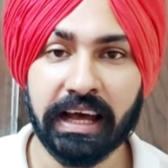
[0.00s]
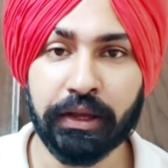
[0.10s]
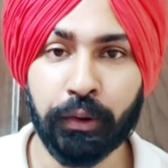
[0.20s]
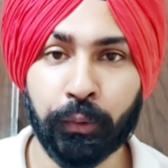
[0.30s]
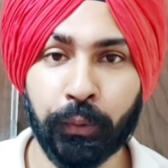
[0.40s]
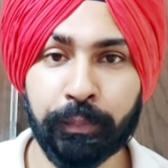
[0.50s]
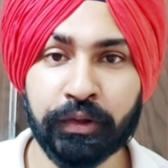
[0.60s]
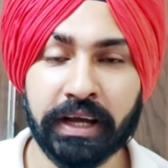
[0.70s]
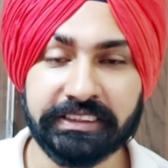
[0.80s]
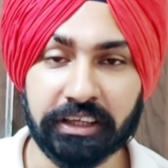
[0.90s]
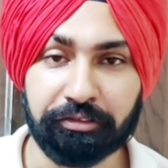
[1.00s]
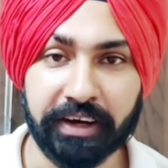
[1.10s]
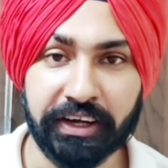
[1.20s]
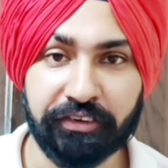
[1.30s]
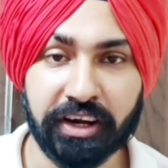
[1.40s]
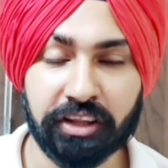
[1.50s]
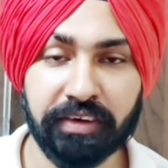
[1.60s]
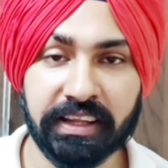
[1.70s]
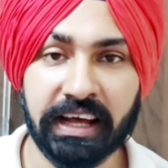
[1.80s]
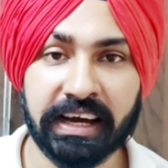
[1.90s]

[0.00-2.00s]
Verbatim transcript: आई होप यू गाइस आर फाइन टू बट